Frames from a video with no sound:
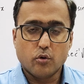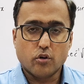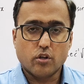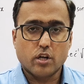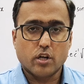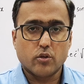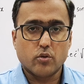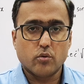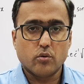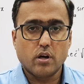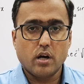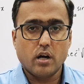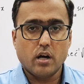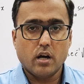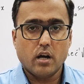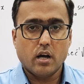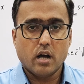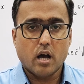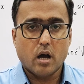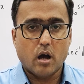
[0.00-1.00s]
पुट कर दूंगा
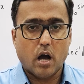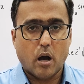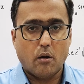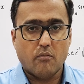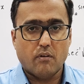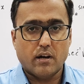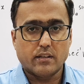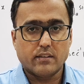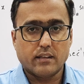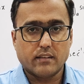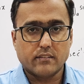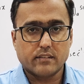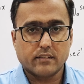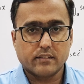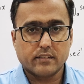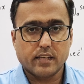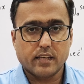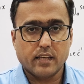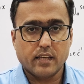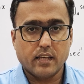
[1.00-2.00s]
आप वहाँ देख
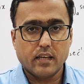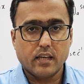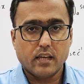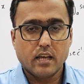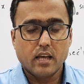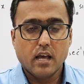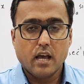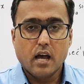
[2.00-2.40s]
सकते हैं